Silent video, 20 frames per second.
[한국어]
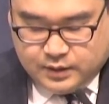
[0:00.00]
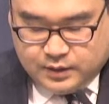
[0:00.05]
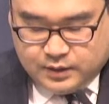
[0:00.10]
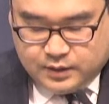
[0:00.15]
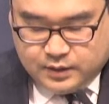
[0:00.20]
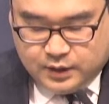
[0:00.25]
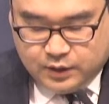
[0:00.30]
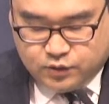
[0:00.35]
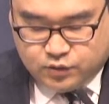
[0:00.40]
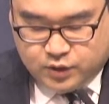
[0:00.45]

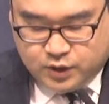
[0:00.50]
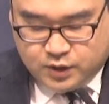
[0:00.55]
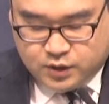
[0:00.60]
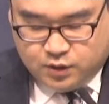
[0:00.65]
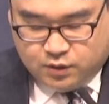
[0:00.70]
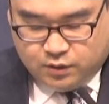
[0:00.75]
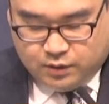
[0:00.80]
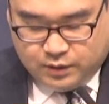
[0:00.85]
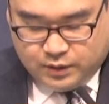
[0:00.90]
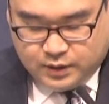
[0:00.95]

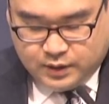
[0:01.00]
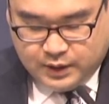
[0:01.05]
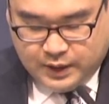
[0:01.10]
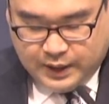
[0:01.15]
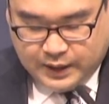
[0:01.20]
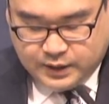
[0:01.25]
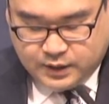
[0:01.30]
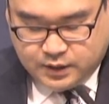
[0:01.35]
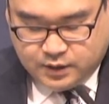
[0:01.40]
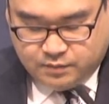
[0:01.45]
예수께서 그
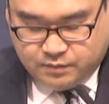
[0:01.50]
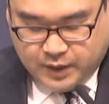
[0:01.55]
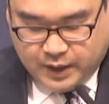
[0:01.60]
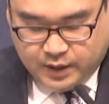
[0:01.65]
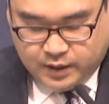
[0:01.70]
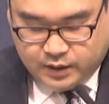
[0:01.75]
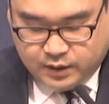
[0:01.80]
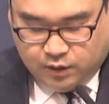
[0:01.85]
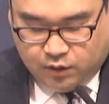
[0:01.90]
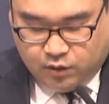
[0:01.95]
하시는
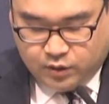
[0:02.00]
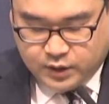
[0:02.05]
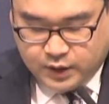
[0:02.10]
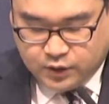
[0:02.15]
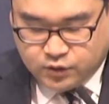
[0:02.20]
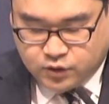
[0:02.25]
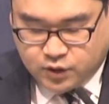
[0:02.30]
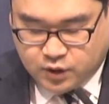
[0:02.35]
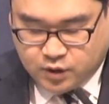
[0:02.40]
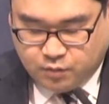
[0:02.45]
말을 어,
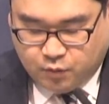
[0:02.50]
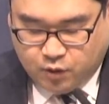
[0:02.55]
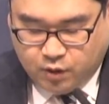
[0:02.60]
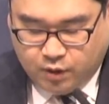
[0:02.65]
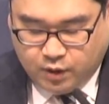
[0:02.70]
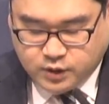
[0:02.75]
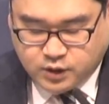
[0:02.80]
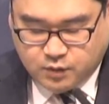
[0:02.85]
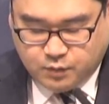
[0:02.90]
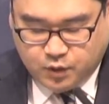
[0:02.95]
예수께서
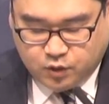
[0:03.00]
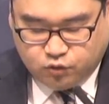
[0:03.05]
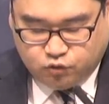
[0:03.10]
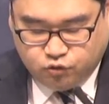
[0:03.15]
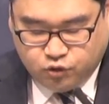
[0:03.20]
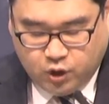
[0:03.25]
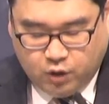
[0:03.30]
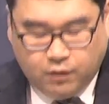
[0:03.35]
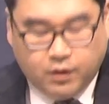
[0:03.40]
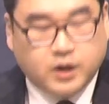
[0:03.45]
뭐라고 하시냐면
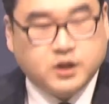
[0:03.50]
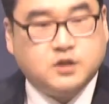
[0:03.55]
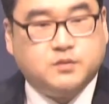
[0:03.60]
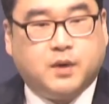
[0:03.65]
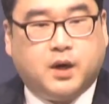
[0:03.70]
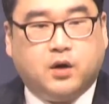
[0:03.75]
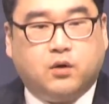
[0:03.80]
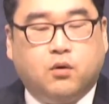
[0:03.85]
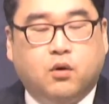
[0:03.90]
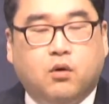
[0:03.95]
두려워하지
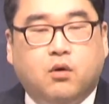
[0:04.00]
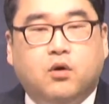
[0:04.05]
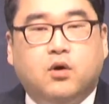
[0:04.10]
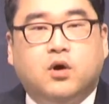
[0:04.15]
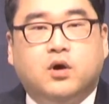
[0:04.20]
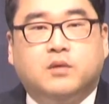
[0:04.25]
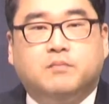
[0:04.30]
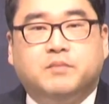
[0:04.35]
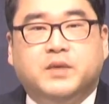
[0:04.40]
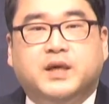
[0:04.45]

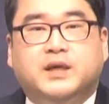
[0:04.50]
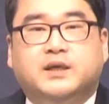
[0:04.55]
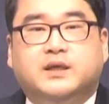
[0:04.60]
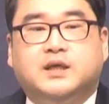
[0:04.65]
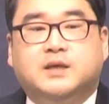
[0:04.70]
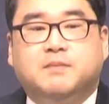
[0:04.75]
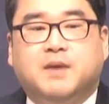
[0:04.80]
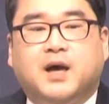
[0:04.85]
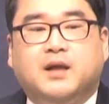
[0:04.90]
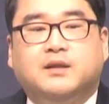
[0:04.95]
말고
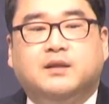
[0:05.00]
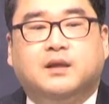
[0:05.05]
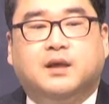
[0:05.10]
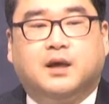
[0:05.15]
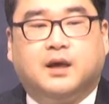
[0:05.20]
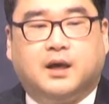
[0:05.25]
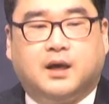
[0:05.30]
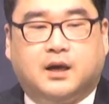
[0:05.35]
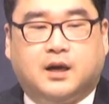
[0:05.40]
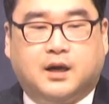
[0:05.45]
믿기만
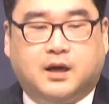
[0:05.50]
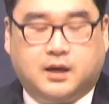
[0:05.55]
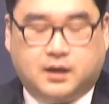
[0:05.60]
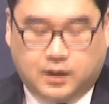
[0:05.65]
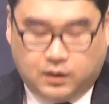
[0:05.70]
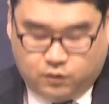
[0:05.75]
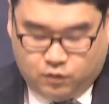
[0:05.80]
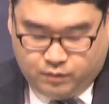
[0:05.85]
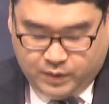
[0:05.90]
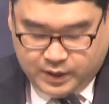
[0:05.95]

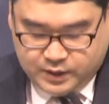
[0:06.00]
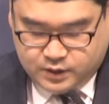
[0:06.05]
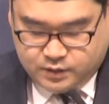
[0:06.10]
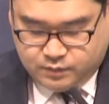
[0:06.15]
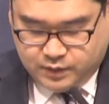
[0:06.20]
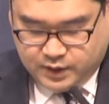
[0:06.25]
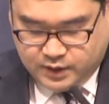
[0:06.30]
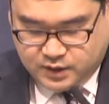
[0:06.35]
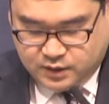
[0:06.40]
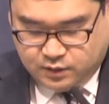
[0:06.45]
하라라고
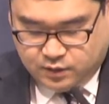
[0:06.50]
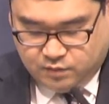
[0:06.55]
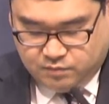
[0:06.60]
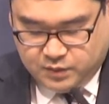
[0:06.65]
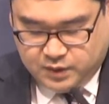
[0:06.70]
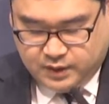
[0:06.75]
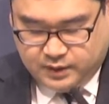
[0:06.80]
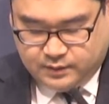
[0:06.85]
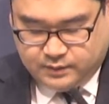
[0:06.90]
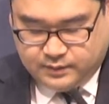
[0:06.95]
말씀을 하시는
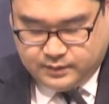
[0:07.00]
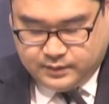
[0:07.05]
겁니다.